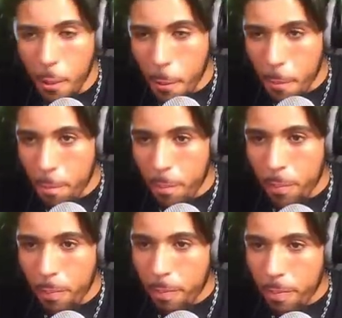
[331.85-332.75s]
Hein?
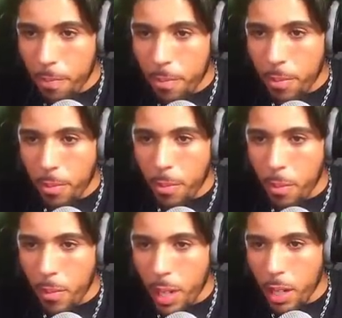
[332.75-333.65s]
par contre, toi,
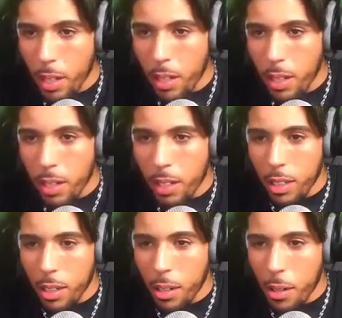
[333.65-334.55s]
t'as 20 ans et
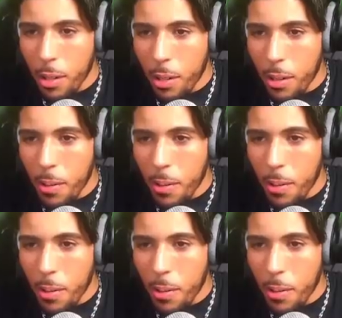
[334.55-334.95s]
tu perds déjà